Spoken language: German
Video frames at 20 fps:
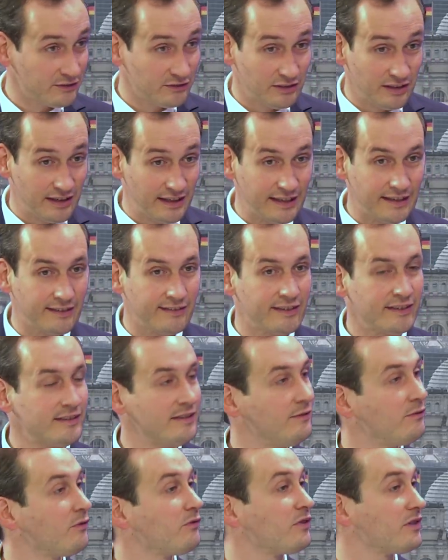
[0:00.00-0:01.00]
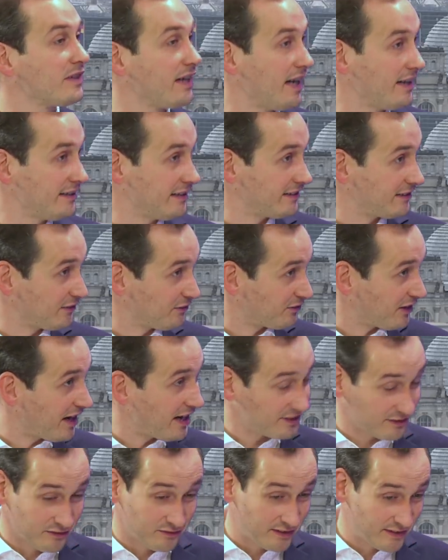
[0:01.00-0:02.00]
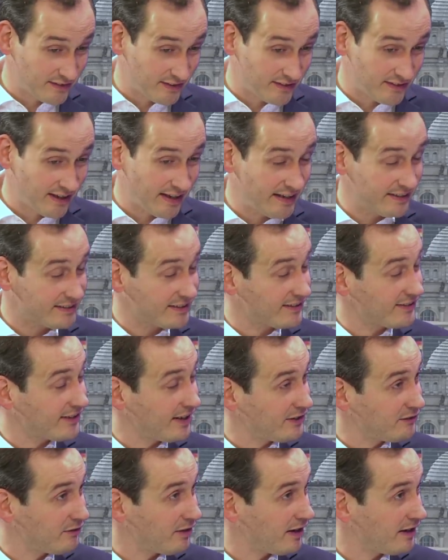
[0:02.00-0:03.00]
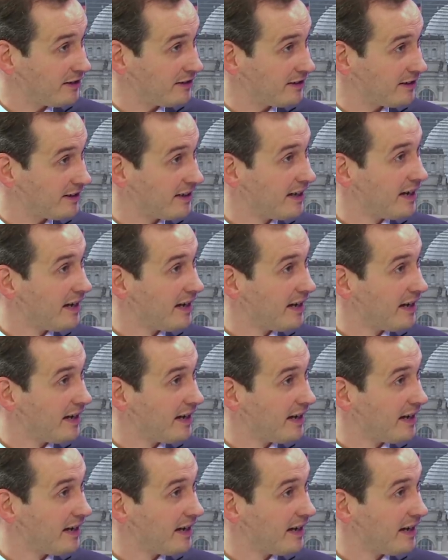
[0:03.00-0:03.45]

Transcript: und die Legislative wird gar nicht gefragt. Und was ja sehr interessant war in der